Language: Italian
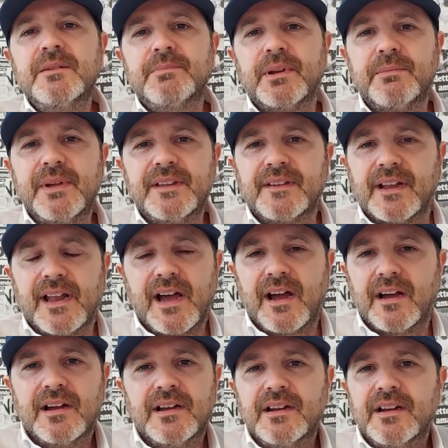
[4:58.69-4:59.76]
Per me
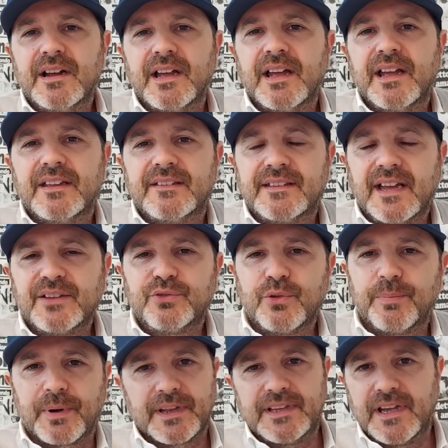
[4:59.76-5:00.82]
Salah è
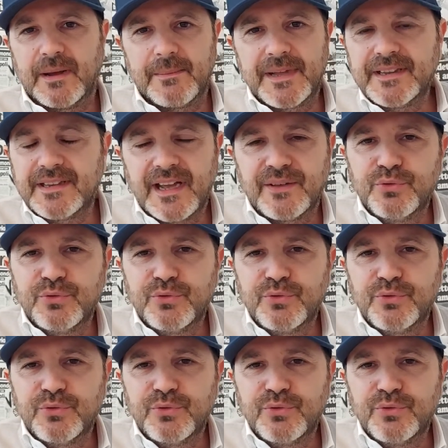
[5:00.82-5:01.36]
stato praticamente